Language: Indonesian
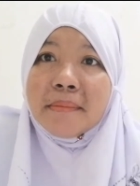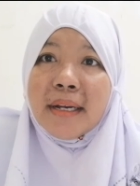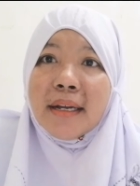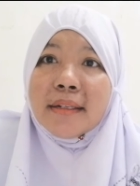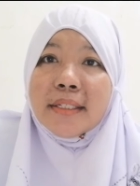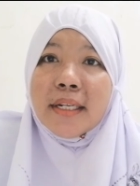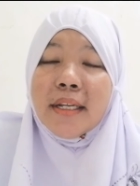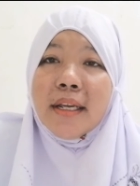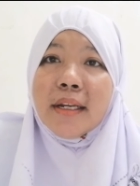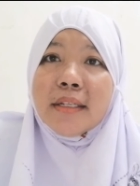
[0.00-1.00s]
teman
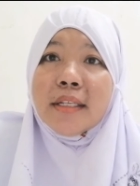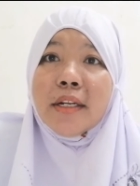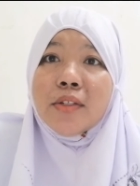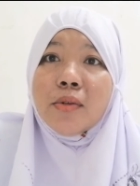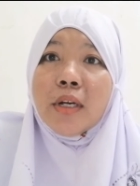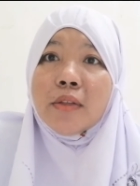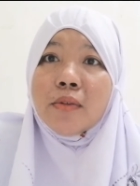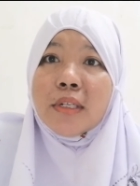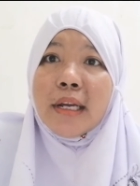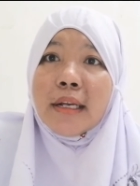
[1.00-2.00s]
jadi di sini juga
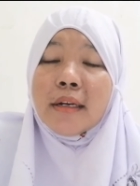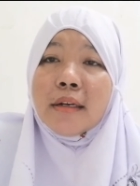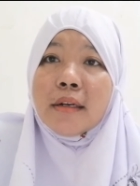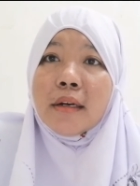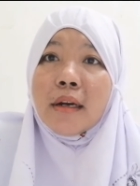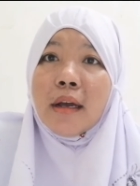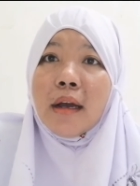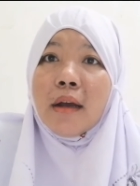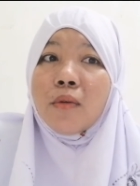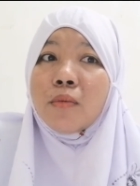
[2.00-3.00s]
tuh selain
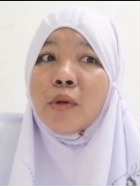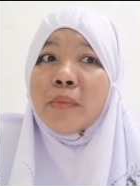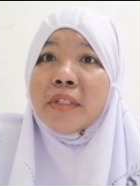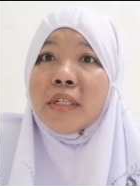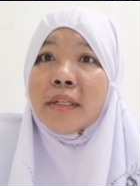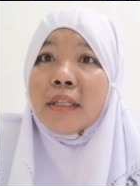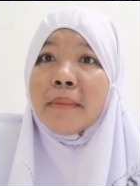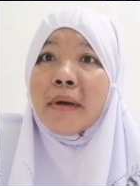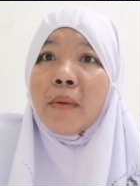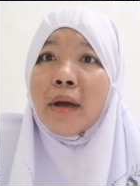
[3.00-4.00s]
aku mau bercerita
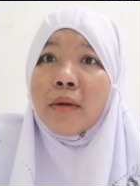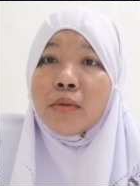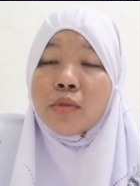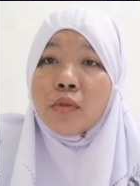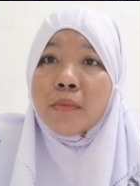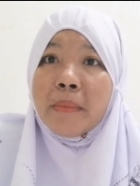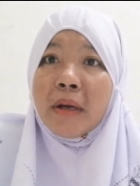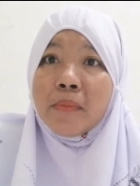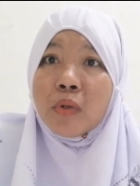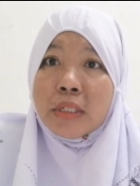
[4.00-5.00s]
bahwa aku tuh
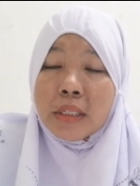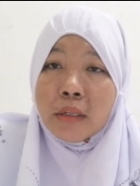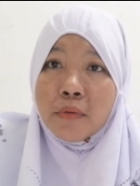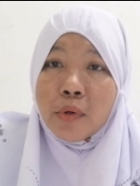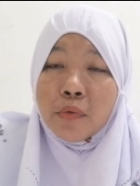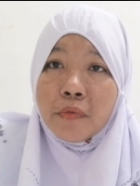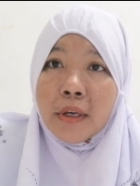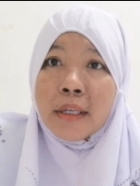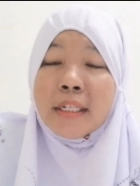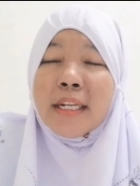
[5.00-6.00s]
memang positif
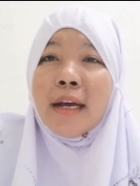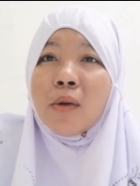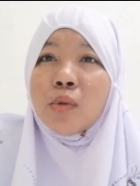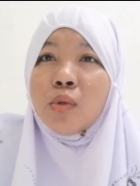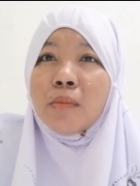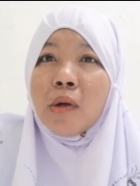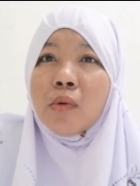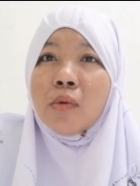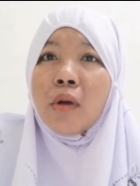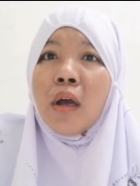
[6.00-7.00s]
COVID. Jadi aku tuh
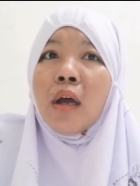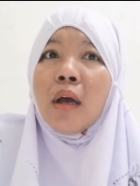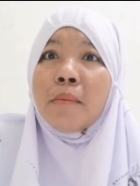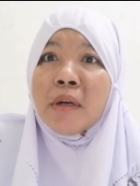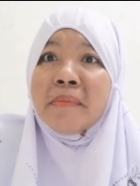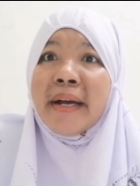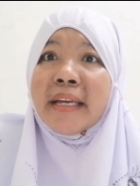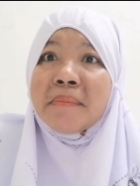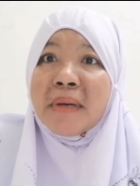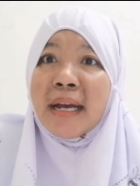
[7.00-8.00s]
mau
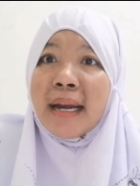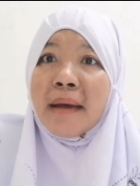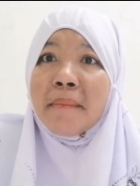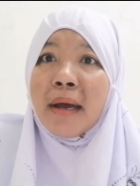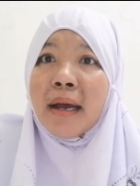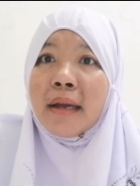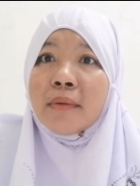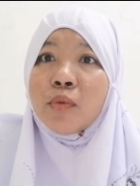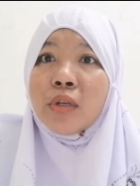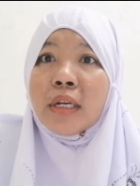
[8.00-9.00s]
berbagi pengalaman.
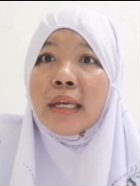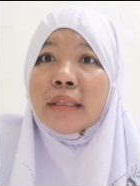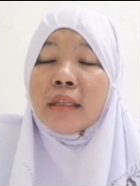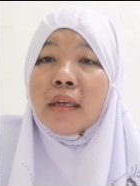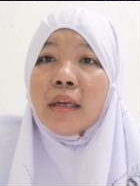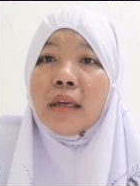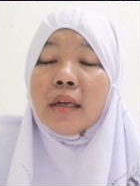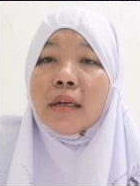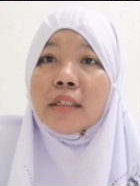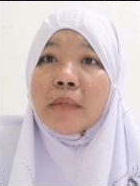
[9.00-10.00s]
Mungkin nanti
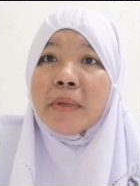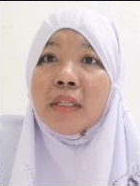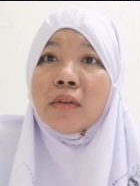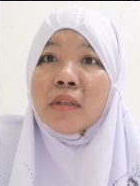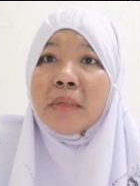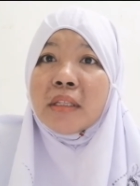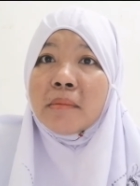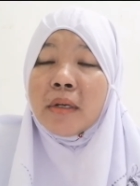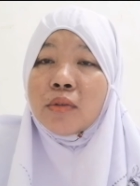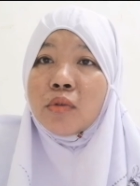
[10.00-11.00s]
uh, siapa tahu
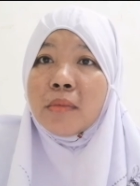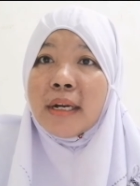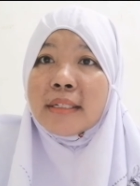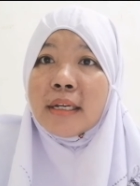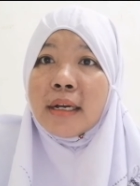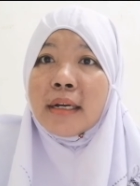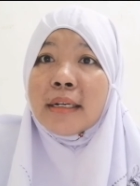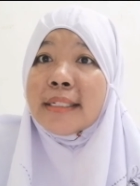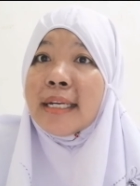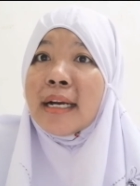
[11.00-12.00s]
teman-teman tuh merasakan
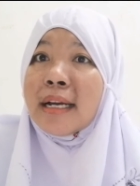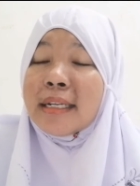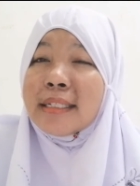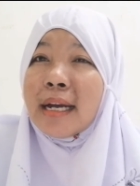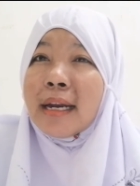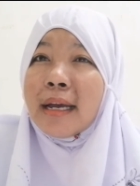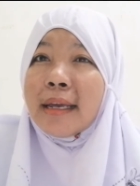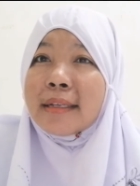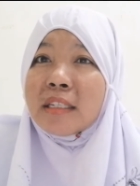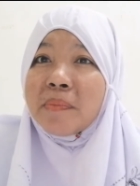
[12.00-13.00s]
gejala-gejala
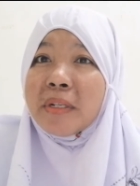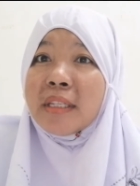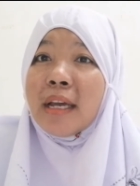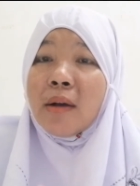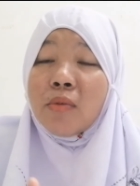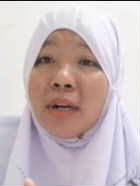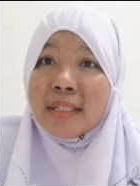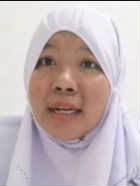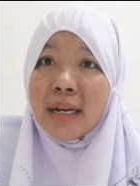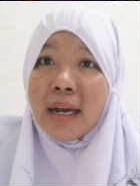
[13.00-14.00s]
yang seperti aku
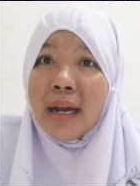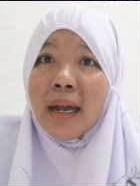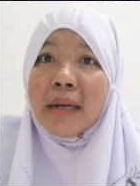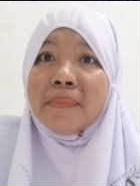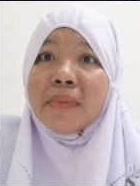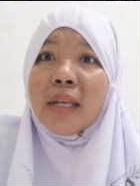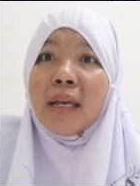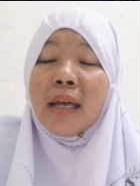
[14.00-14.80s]
rasakan.